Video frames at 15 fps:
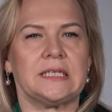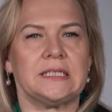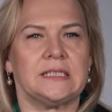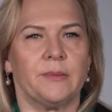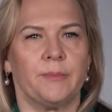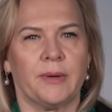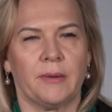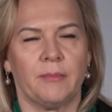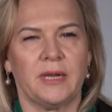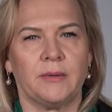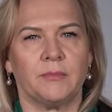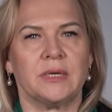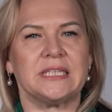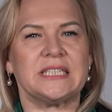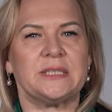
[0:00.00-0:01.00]
из-за
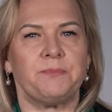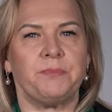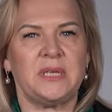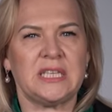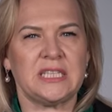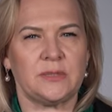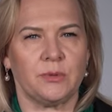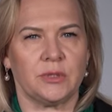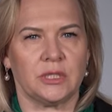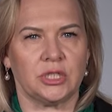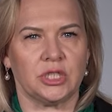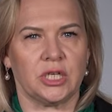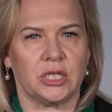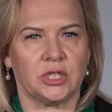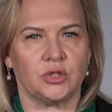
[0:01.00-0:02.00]
проблем с
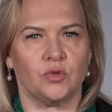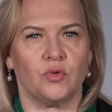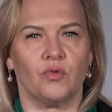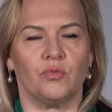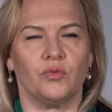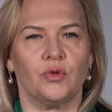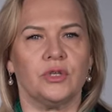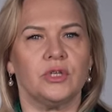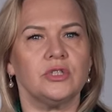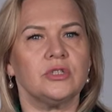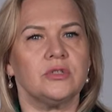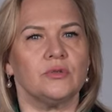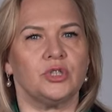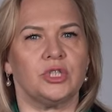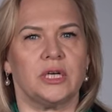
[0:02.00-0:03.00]
письменной частью у многих
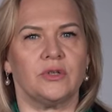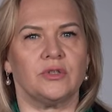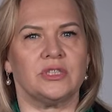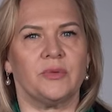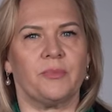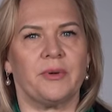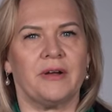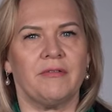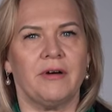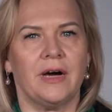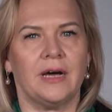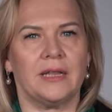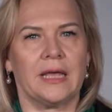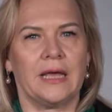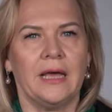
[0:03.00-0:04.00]
случаются
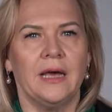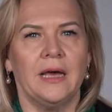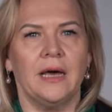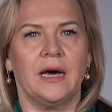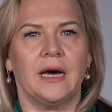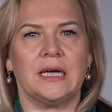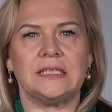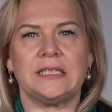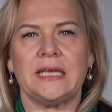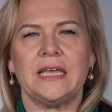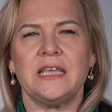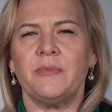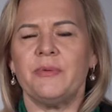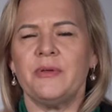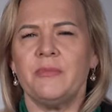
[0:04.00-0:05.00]
провалы. Хотя
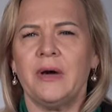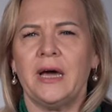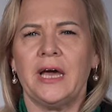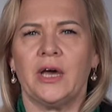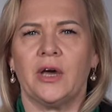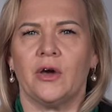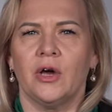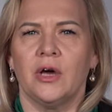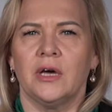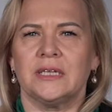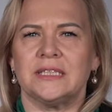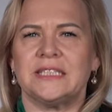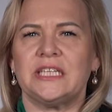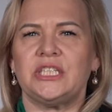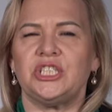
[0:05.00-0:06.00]
я не понимаю,
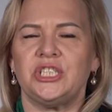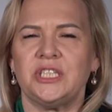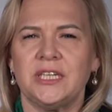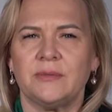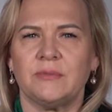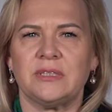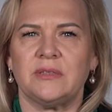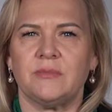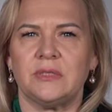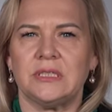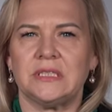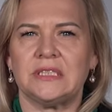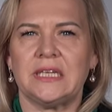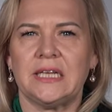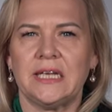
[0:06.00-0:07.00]
зачем
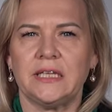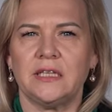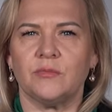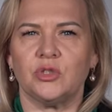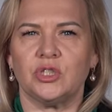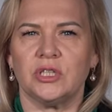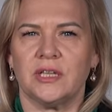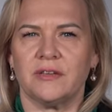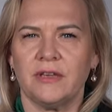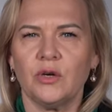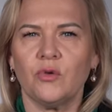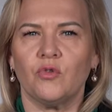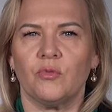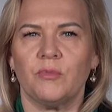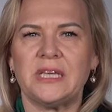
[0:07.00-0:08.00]
70-летнему
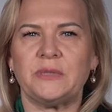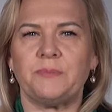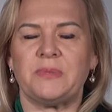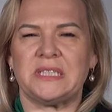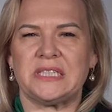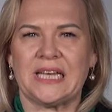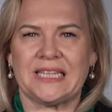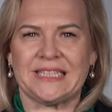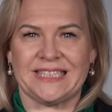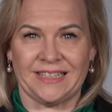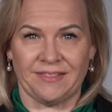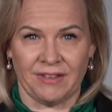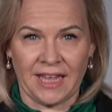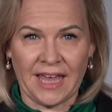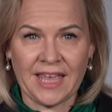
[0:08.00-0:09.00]
человеку уметь писать
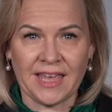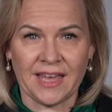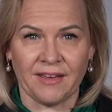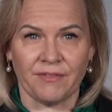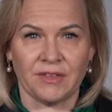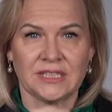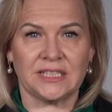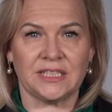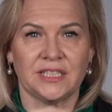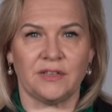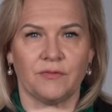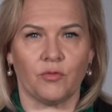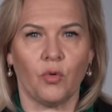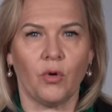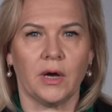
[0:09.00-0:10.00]
заявление, ведь за
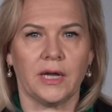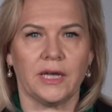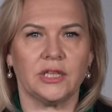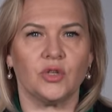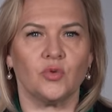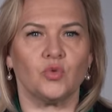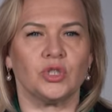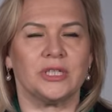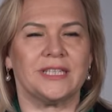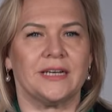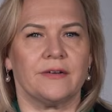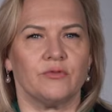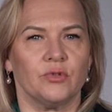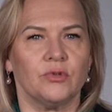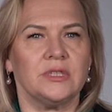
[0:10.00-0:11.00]
него это уже
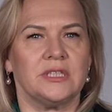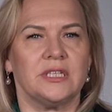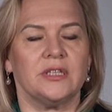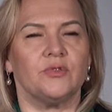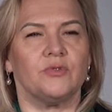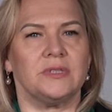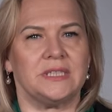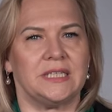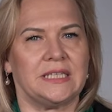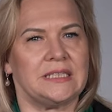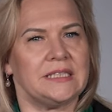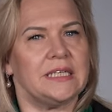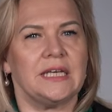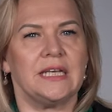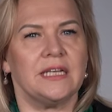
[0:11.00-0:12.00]
давно делают
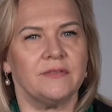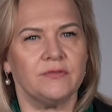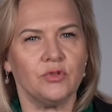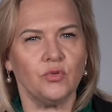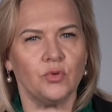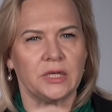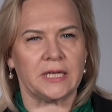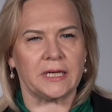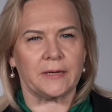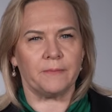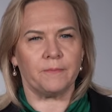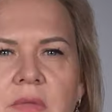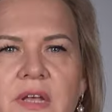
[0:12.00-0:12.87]
дети или внуки.